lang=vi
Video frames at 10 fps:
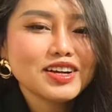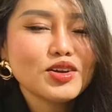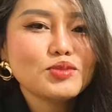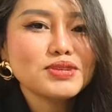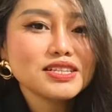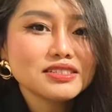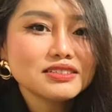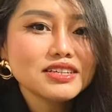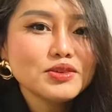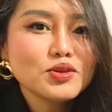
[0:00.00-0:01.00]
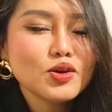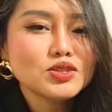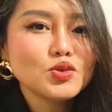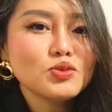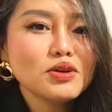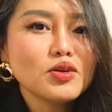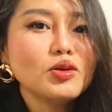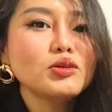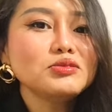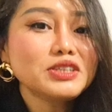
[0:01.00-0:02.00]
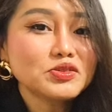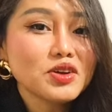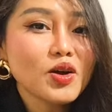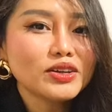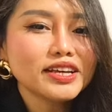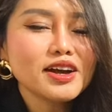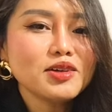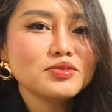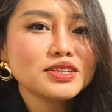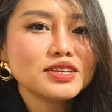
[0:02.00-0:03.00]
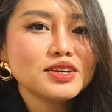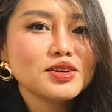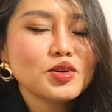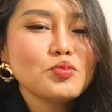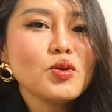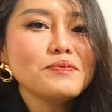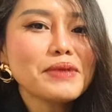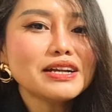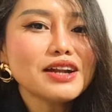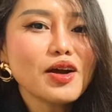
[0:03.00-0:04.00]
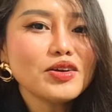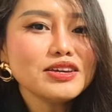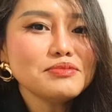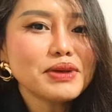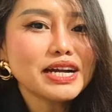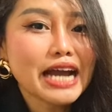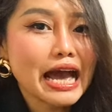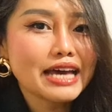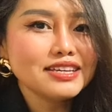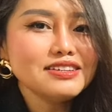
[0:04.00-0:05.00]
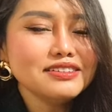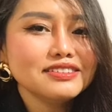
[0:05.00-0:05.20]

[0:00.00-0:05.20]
hội đồng xét xử kêu ngồi xuống mà con không chịu ngồi thấy không con muốn mắc nói mắc cãi